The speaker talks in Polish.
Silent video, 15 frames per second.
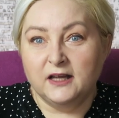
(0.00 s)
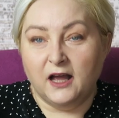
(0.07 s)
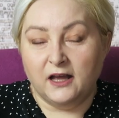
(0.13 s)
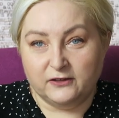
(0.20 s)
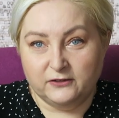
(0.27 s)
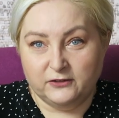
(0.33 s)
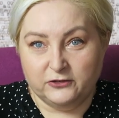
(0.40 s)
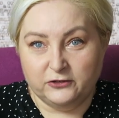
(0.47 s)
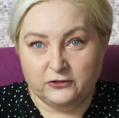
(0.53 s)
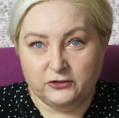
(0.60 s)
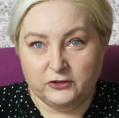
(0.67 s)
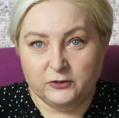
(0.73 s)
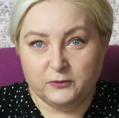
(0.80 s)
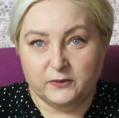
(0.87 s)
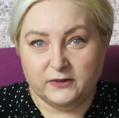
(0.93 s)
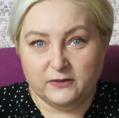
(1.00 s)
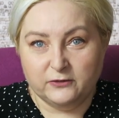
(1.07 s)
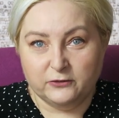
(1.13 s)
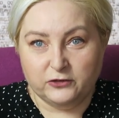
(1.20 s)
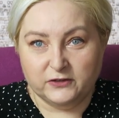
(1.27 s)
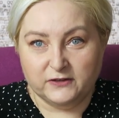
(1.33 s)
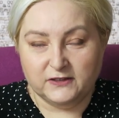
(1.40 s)
artyści bardzo
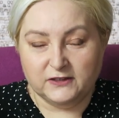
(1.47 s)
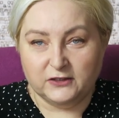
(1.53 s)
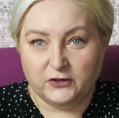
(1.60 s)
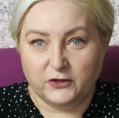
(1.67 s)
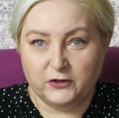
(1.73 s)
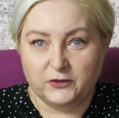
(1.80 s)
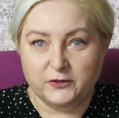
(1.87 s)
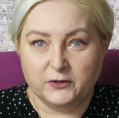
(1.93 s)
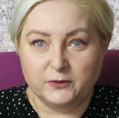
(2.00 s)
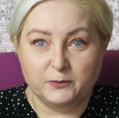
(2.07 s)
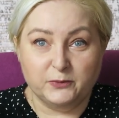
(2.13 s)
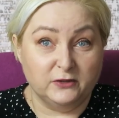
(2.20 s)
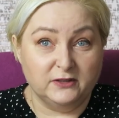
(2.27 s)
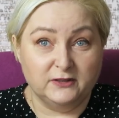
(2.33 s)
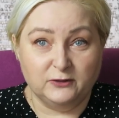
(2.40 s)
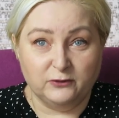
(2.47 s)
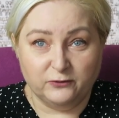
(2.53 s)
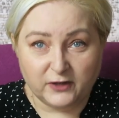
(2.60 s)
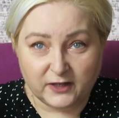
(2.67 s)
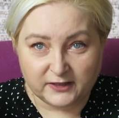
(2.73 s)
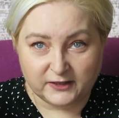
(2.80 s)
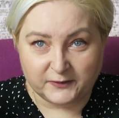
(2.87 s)
często
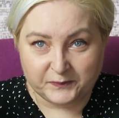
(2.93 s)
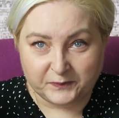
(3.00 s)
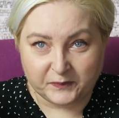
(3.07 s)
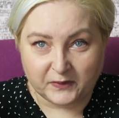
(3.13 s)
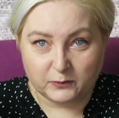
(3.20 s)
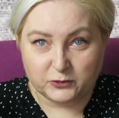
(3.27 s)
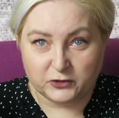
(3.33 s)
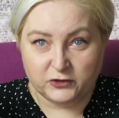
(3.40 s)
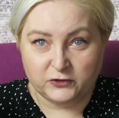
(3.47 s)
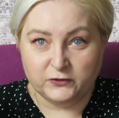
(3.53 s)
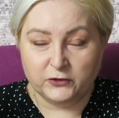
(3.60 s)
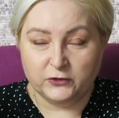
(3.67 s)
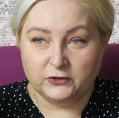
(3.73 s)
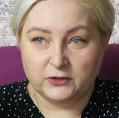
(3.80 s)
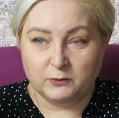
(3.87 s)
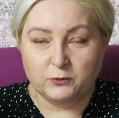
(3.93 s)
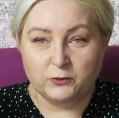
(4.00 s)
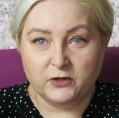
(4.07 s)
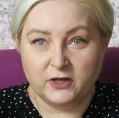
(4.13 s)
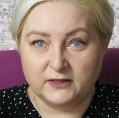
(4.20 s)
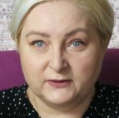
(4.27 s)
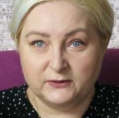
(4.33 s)
protestowali przeciwko temu,
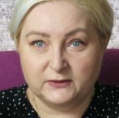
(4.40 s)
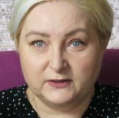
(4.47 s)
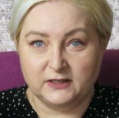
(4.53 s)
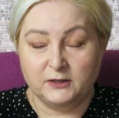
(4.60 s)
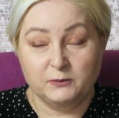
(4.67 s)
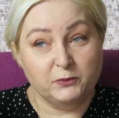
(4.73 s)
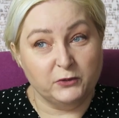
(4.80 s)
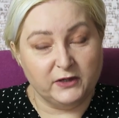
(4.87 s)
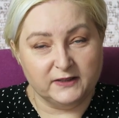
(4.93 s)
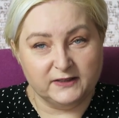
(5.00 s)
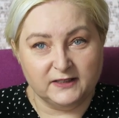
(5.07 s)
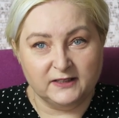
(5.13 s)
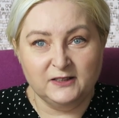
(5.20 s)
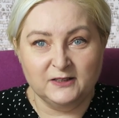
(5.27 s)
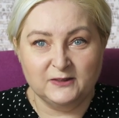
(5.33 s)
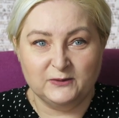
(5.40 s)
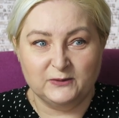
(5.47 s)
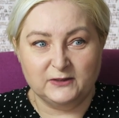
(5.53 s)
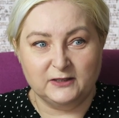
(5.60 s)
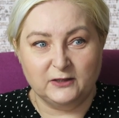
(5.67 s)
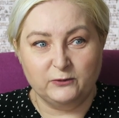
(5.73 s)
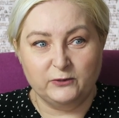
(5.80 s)
jak zostali pokazani, jak
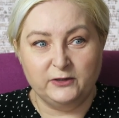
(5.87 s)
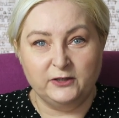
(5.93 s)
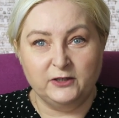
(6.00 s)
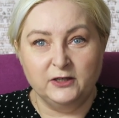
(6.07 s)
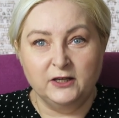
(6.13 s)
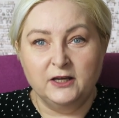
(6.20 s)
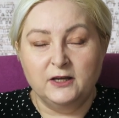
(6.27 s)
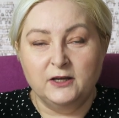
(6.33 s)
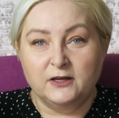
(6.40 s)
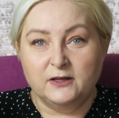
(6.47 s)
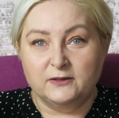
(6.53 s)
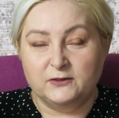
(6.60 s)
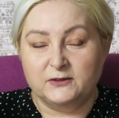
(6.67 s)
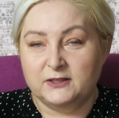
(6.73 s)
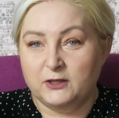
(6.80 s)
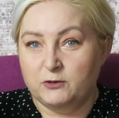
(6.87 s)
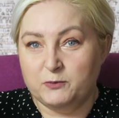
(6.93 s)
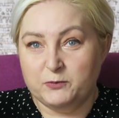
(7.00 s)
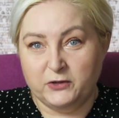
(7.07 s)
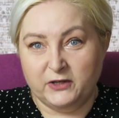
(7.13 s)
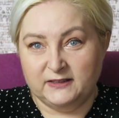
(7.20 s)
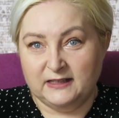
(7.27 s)
zostali zostały
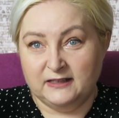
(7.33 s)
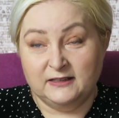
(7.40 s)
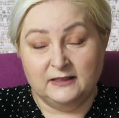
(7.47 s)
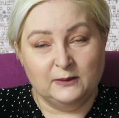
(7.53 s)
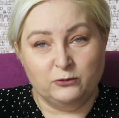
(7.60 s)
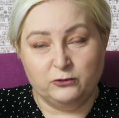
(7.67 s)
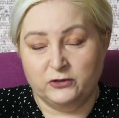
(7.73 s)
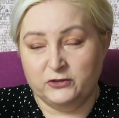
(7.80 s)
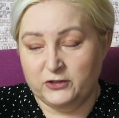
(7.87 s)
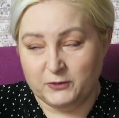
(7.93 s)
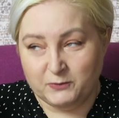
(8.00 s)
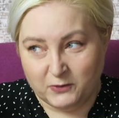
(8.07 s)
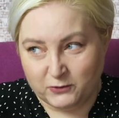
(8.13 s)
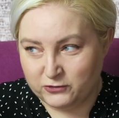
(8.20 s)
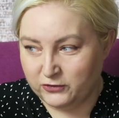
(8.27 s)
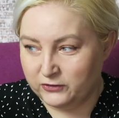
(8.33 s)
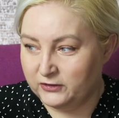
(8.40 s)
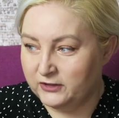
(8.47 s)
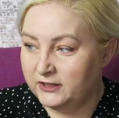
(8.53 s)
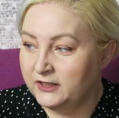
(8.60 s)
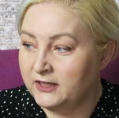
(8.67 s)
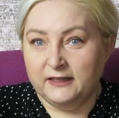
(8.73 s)
pokazane na przykład ich
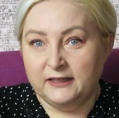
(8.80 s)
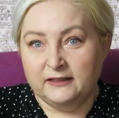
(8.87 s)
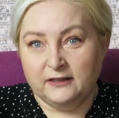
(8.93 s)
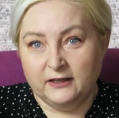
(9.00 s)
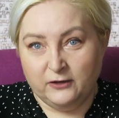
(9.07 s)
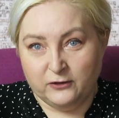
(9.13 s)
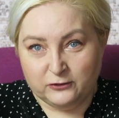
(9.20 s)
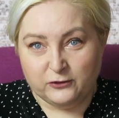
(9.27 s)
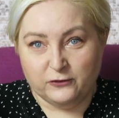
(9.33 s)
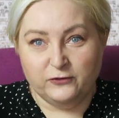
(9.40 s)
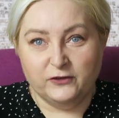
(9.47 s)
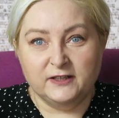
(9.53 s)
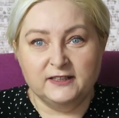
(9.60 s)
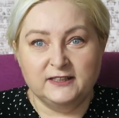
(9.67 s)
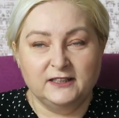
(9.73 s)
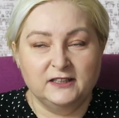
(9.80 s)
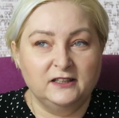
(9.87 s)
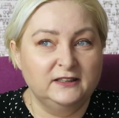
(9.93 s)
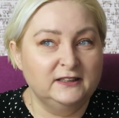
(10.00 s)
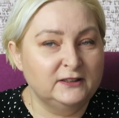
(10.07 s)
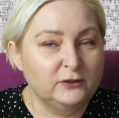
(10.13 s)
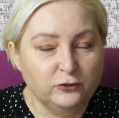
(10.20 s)
małżonki. I te kontrowersje,
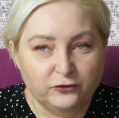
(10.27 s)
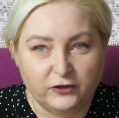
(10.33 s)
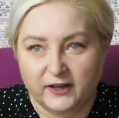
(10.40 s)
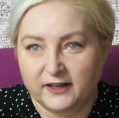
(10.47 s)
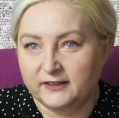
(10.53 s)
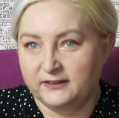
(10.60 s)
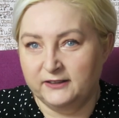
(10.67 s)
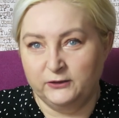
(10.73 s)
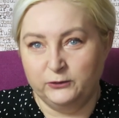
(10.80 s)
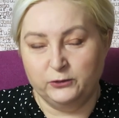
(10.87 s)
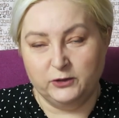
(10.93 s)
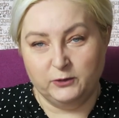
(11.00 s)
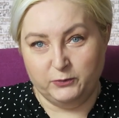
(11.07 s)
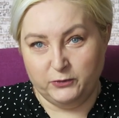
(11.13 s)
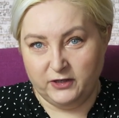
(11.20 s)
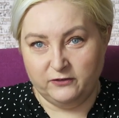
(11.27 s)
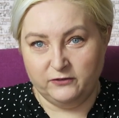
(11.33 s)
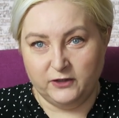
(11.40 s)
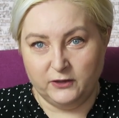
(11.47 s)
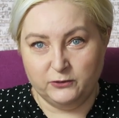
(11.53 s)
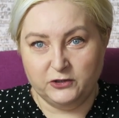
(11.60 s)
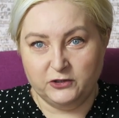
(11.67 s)
listy otwarte, które
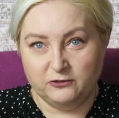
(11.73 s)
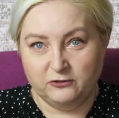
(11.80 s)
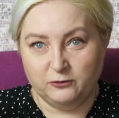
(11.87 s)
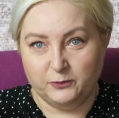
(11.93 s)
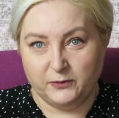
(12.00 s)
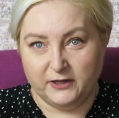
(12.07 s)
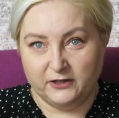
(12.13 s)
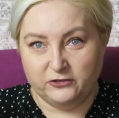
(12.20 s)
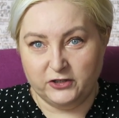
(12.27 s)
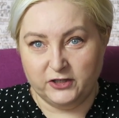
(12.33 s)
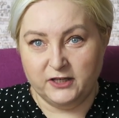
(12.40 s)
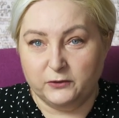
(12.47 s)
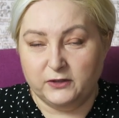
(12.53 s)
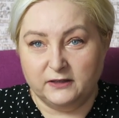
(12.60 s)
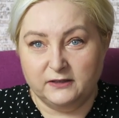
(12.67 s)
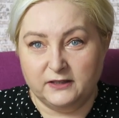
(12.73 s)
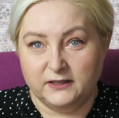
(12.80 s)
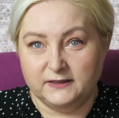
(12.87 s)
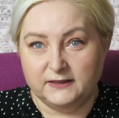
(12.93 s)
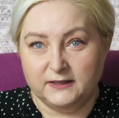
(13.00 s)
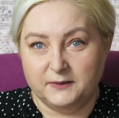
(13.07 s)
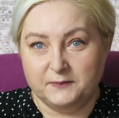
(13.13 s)
pojawiały się w prasie pod
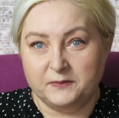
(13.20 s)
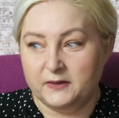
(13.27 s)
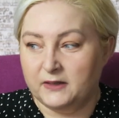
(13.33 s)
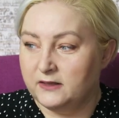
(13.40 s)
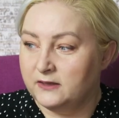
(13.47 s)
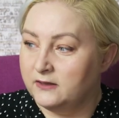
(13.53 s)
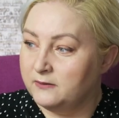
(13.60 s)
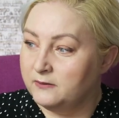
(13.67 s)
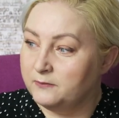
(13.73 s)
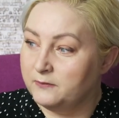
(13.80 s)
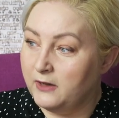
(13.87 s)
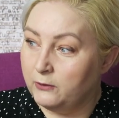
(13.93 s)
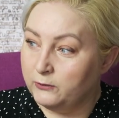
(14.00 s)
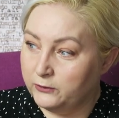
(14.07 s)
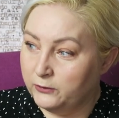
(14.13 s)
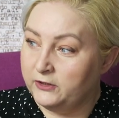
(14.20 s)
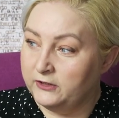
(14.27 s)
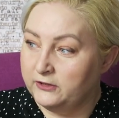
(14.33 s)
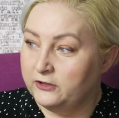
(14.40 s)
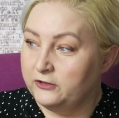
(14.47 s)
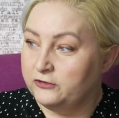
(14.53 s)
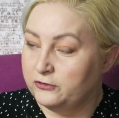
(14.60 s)
adresem autorki
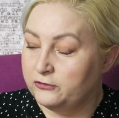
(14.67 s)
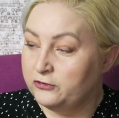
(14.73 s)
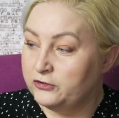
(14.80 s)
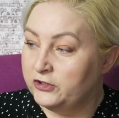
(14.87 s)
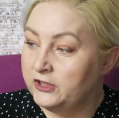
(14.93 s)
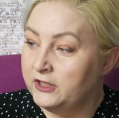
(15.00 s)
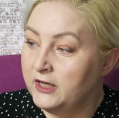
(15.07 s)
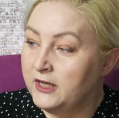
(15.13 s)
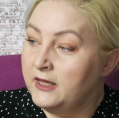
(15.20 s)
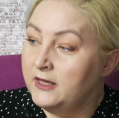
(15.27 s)
tej książki,